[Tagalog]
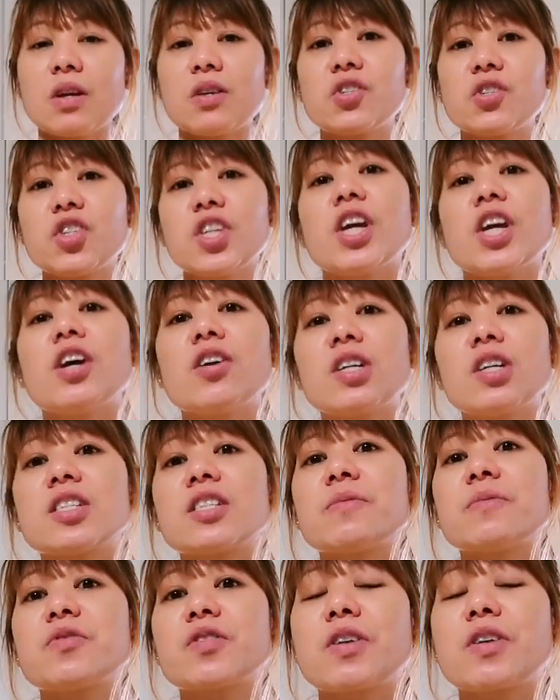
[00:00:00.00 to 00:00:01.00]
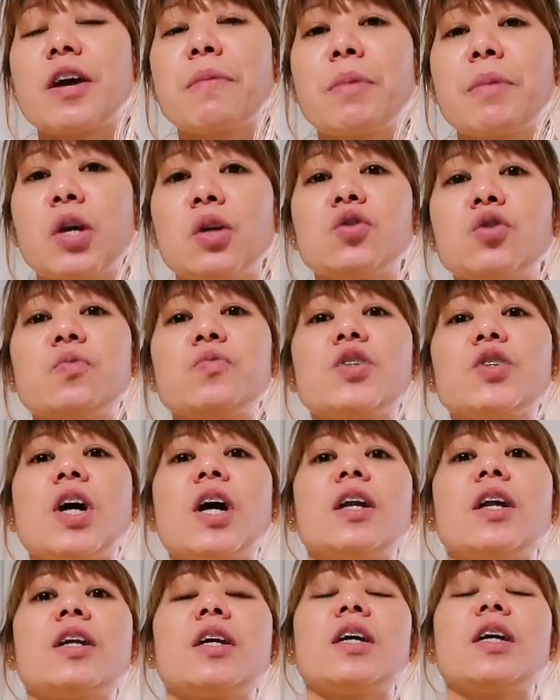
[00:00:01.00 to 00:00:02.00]
share, and subscribe my YouTube
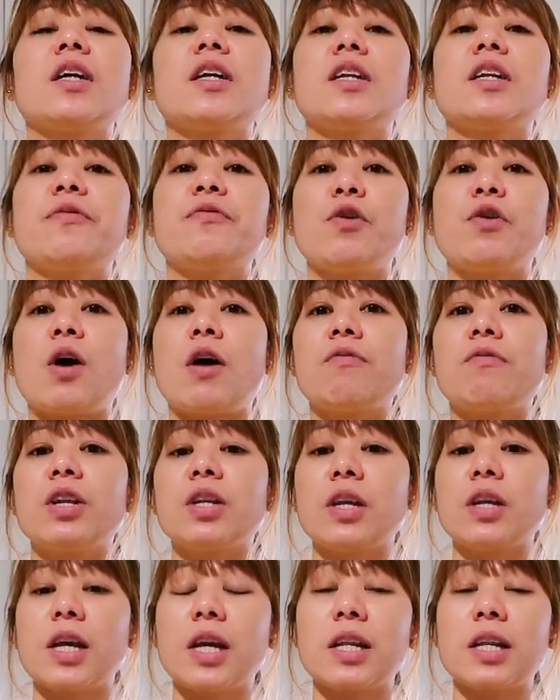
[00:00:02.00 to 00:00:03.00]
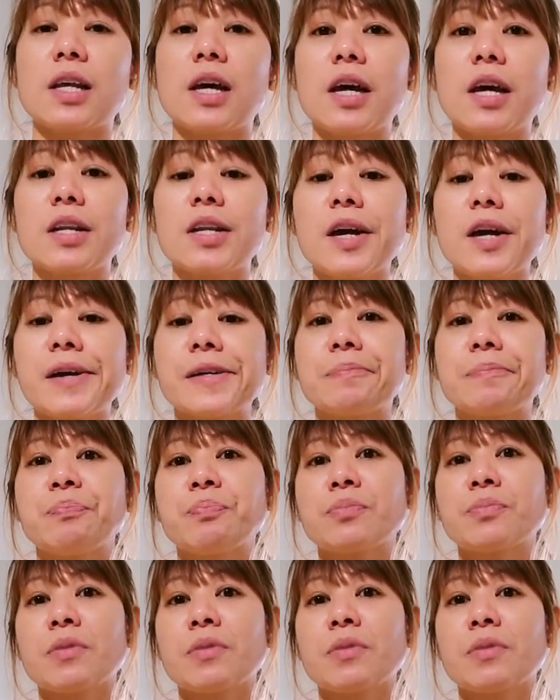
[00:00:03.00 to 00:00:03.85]
channel if you haven't yet. And yeah,